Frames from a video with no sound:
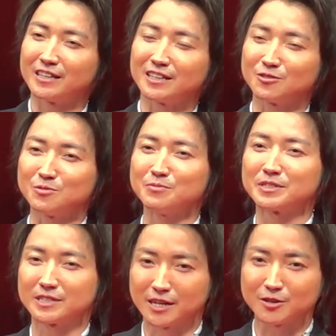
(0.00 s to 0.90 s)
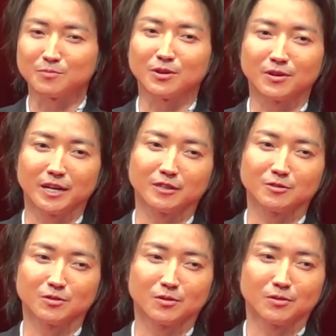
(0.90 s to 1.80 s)
変だと思いますけれどもあ
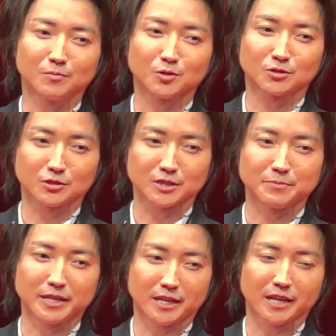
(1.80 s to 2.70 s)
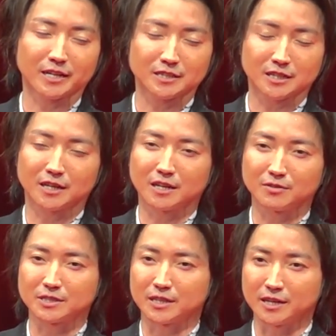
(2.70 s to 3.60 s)
のもう少しみんなで力を合
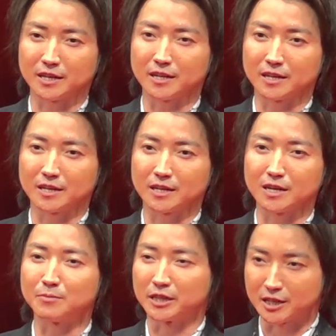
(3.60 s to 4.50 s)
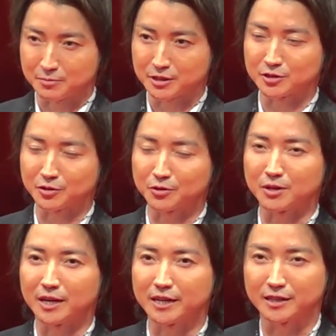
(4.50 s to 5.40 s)
わせて、えー、頑張っていきましょう今日
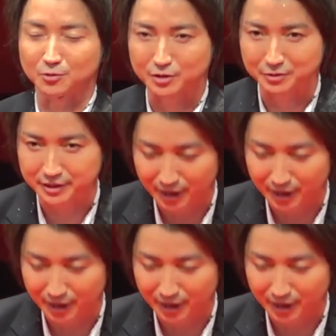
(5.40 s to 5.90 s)
はありがとうございまし